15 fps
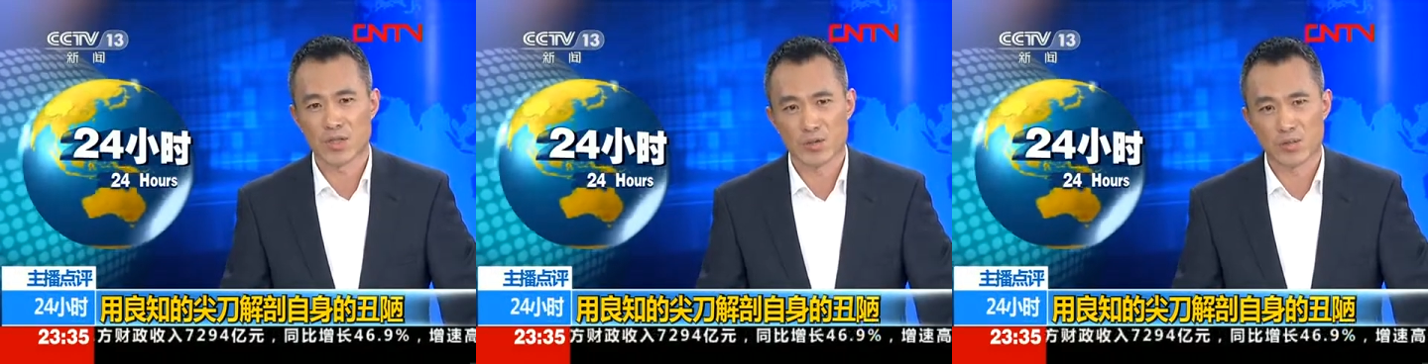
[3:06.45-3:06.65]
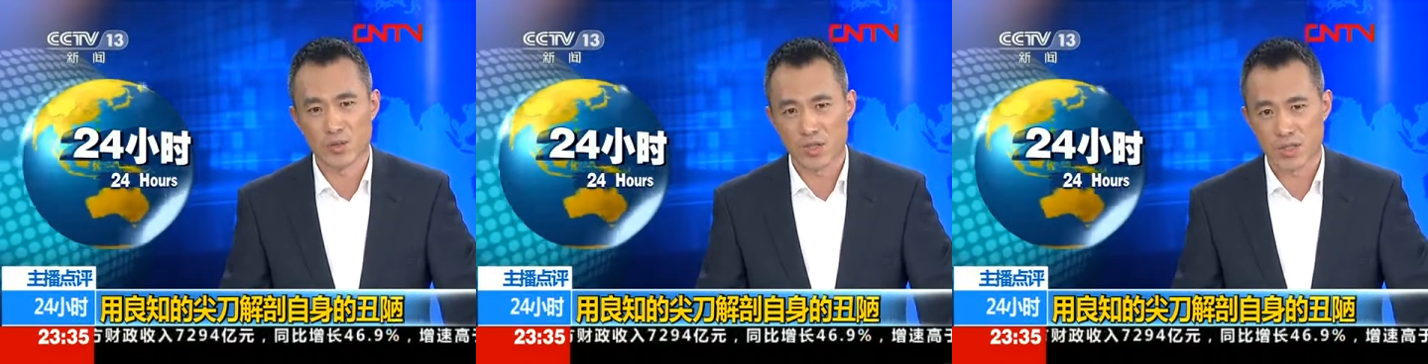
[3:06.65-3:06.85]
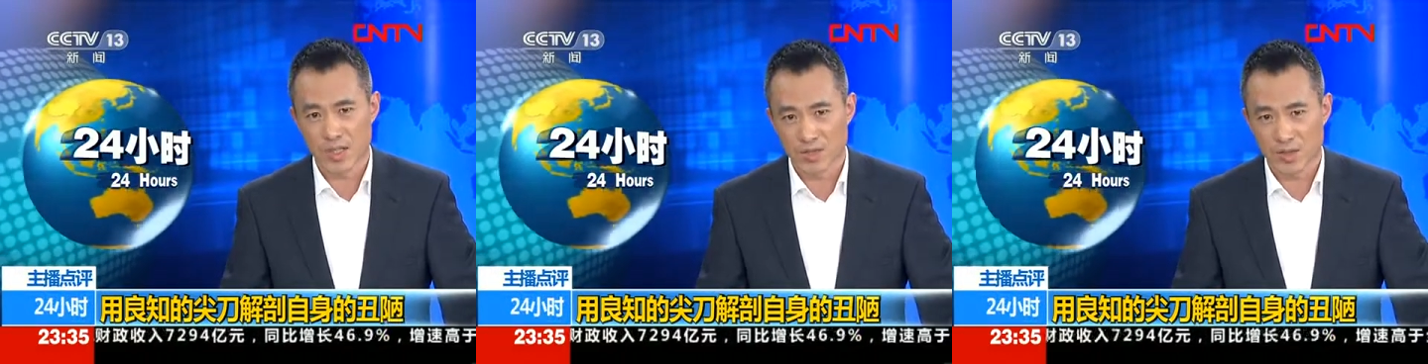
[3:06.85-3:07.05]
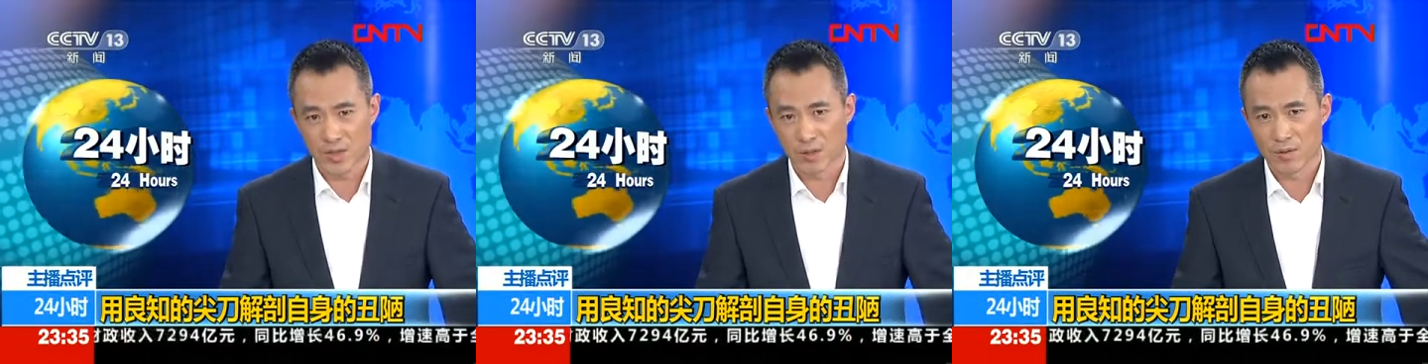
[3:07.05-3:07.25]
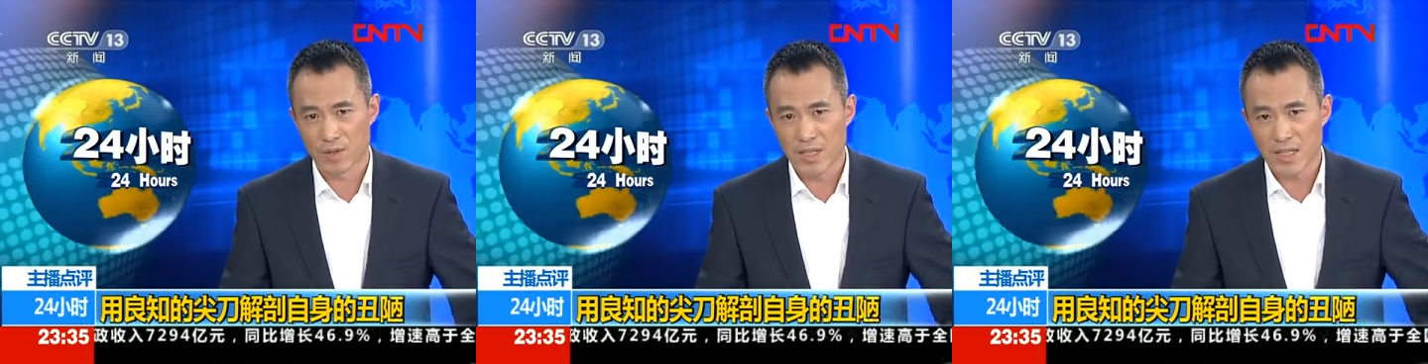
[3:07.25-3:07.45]
是不是这个
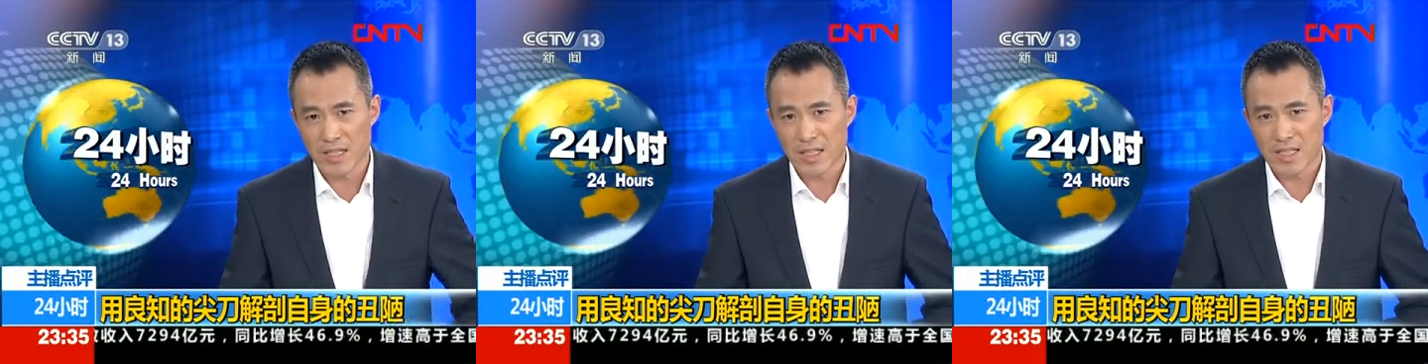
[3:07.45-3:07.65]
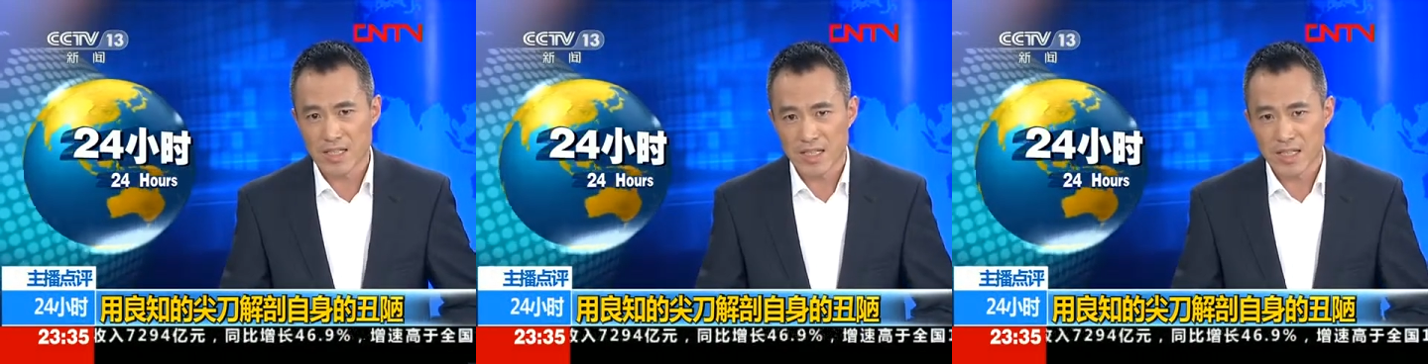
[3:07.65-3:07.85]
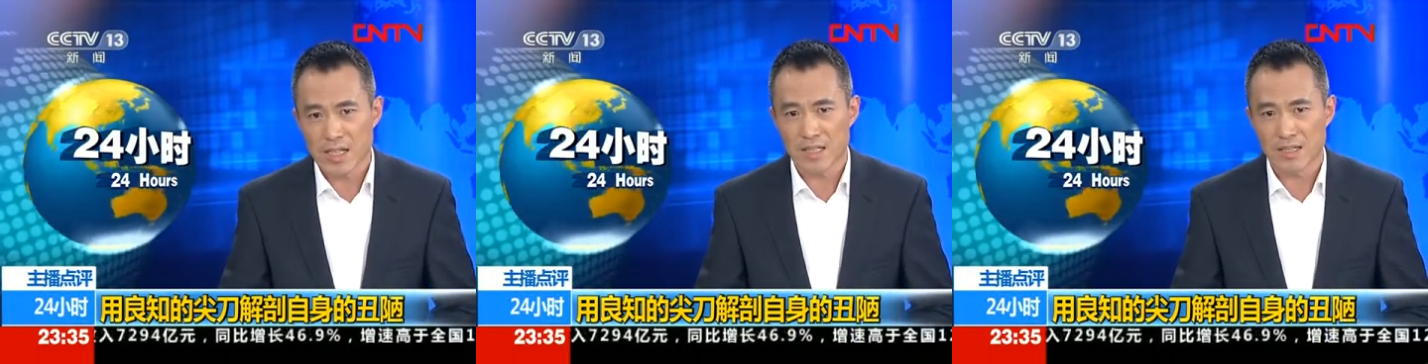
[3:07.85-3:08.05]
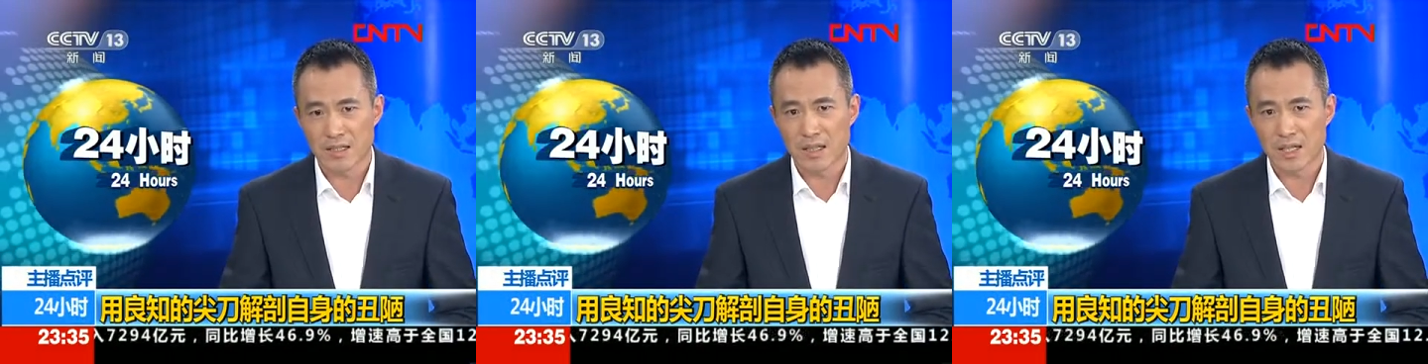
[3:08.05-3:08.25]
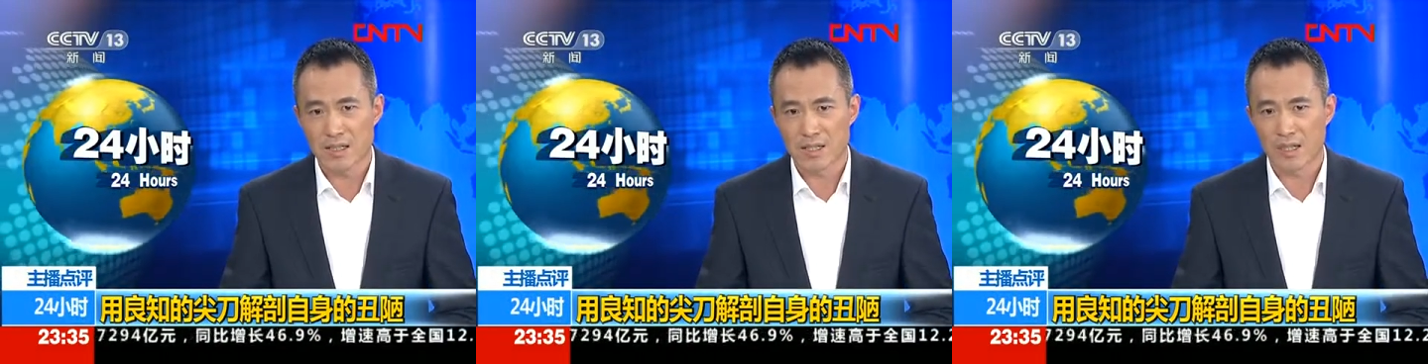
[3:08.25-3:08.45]
时候应该静下
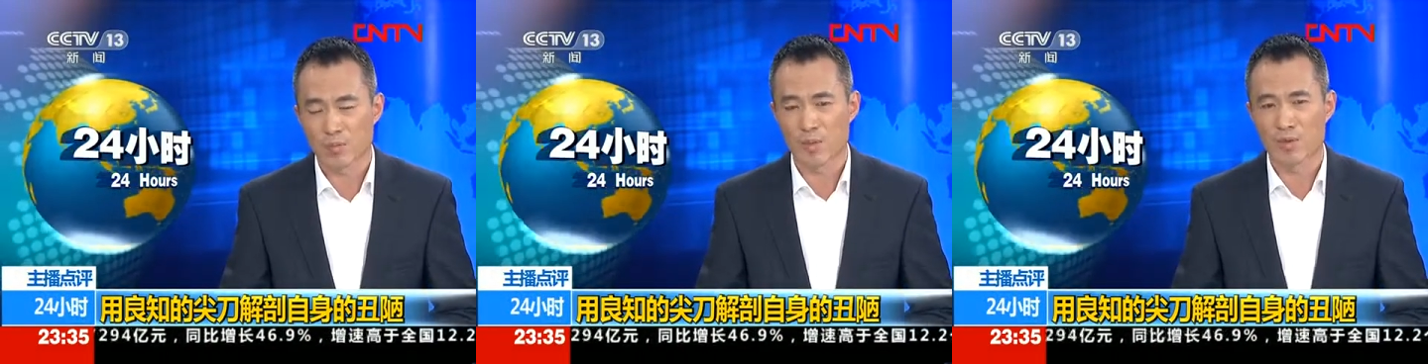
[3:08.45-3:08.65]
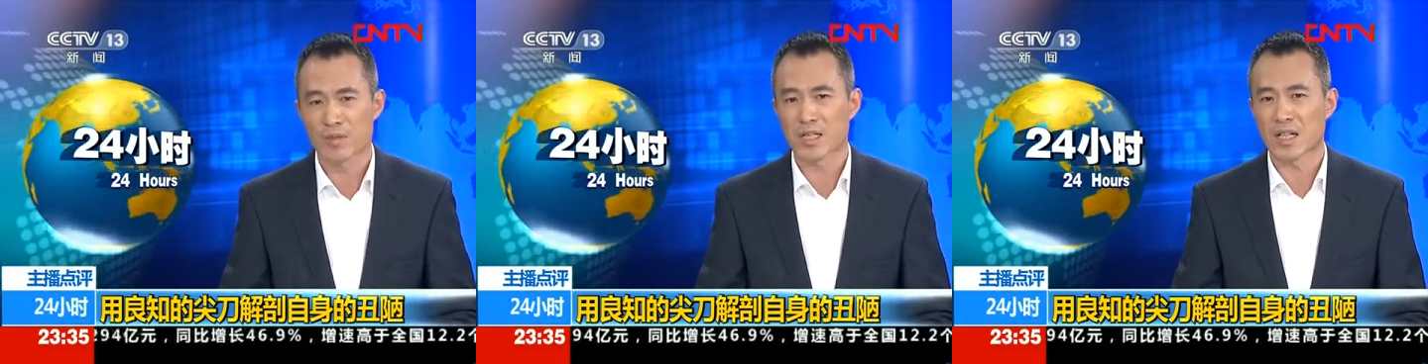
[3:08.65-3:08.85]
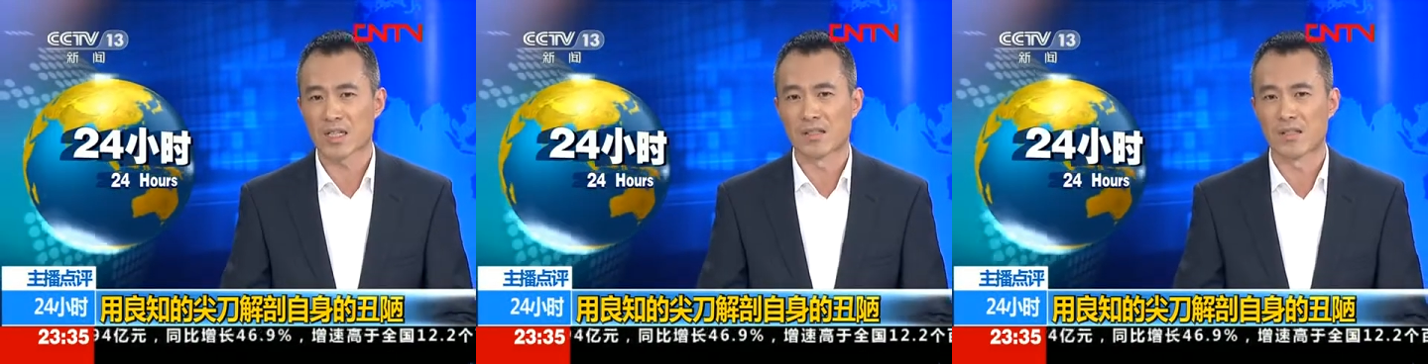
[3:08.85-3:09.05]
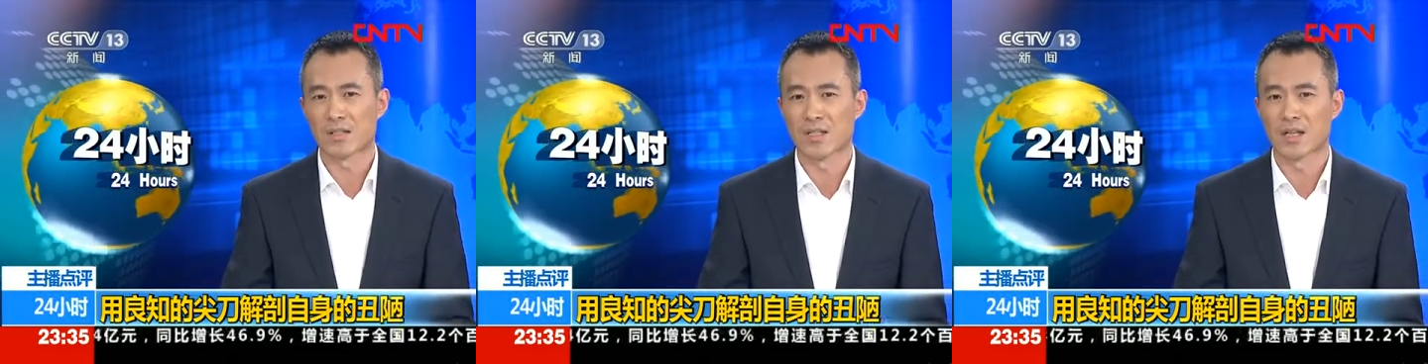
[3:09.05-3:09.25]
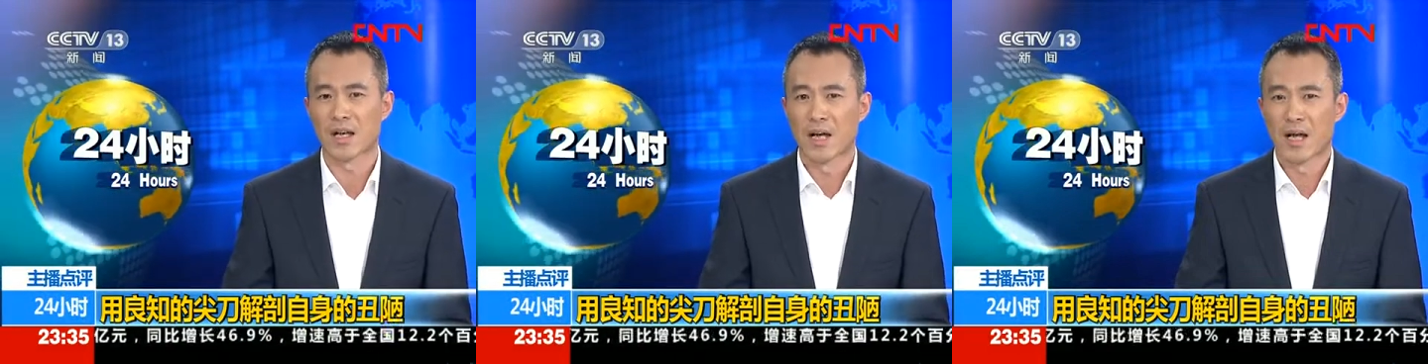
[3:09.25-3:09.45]
心来解剖一下
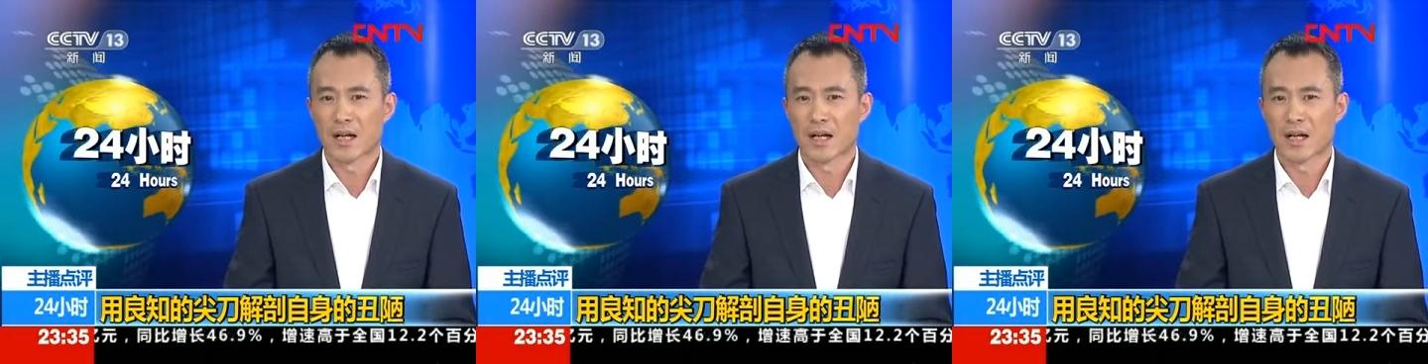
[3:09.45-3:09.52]
自己，